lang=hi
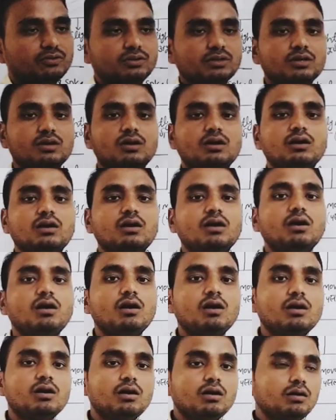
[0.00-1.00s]
क्या होती है
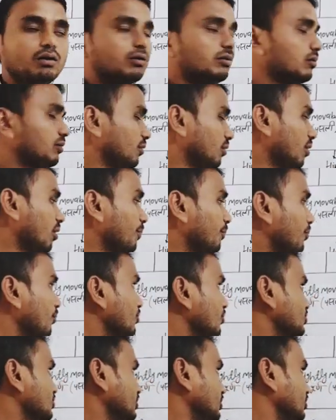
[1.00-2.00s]

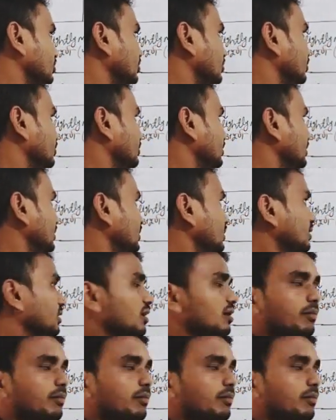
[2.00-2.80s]
अपूर्ण संधि होती है